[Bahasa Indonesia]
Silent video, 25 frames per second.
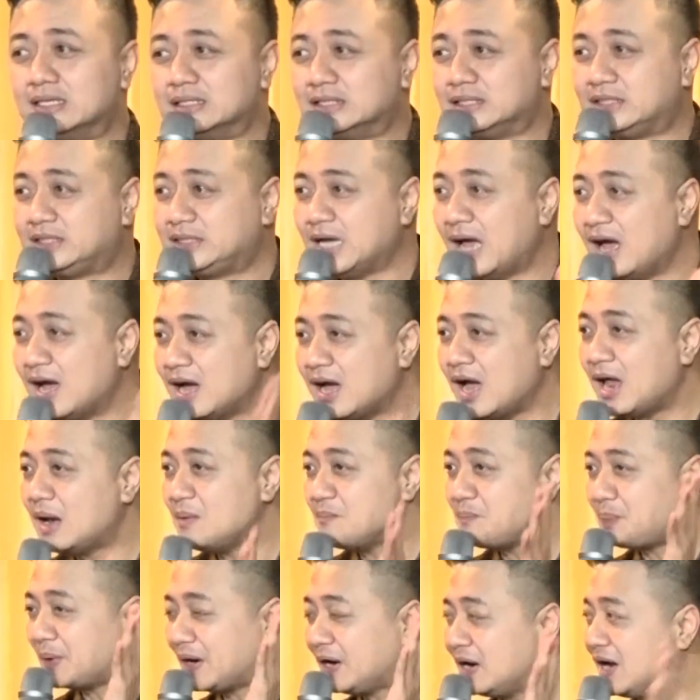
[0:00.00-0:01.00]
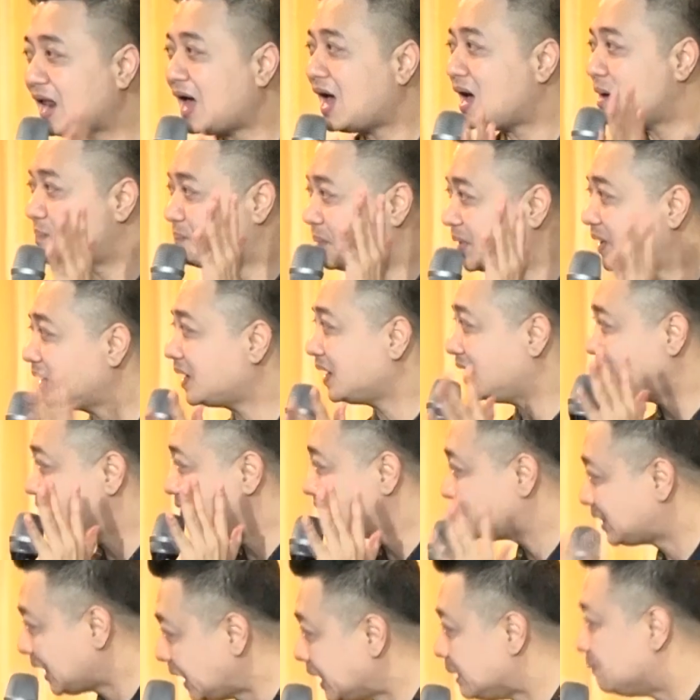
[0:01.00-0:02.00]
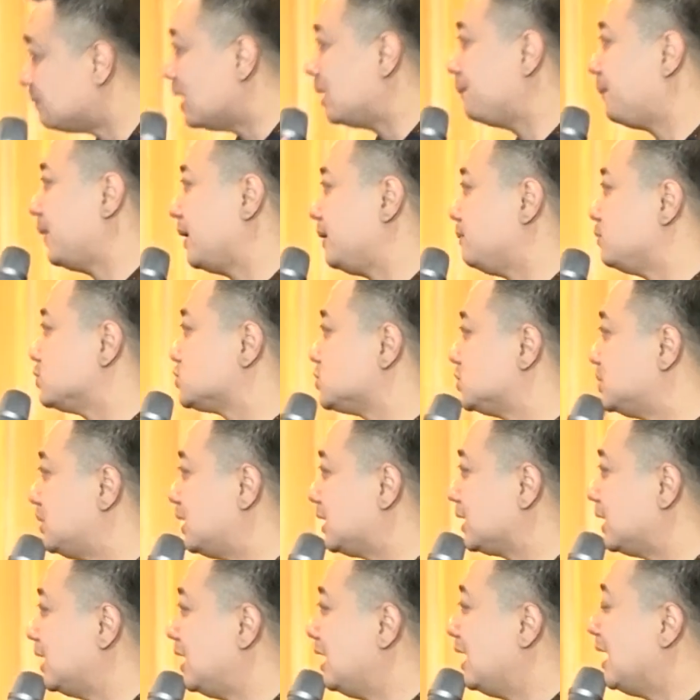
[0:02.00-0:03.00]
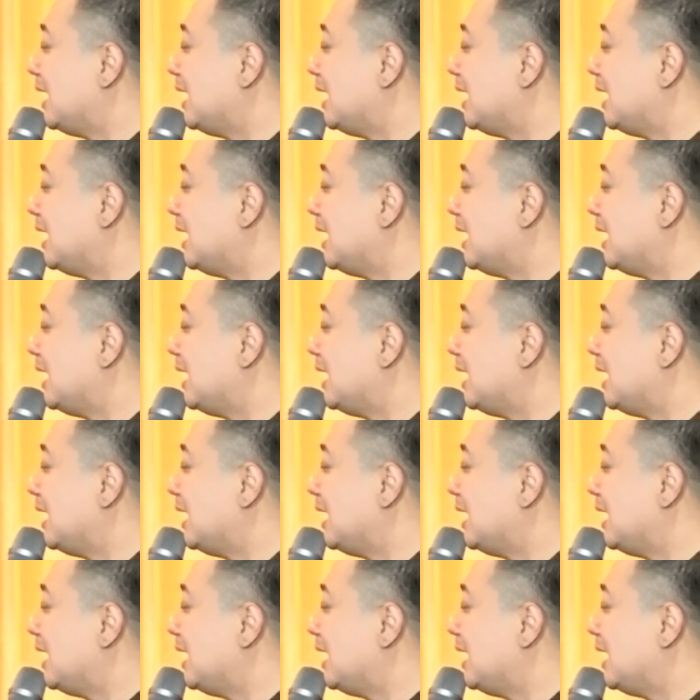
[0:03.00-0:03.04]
Jangan pernah berhenti Bapak Ibu Saudara.